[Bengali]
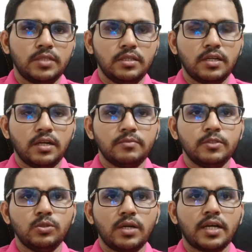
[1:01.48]
আমি
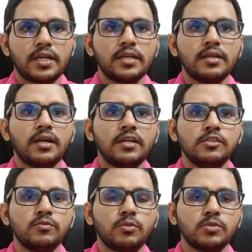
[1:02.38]
ভিডিও আকারে
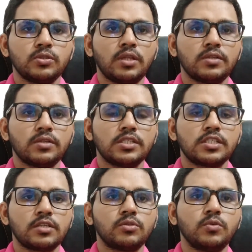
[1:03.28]
ইনফরমেশন দেওয়ার
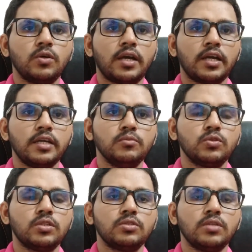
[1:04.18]
চেষ্টা করব এই
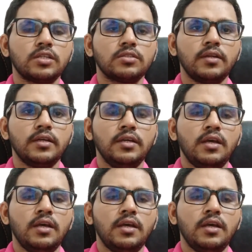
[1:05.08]
মুহূর্তে যদি আসলে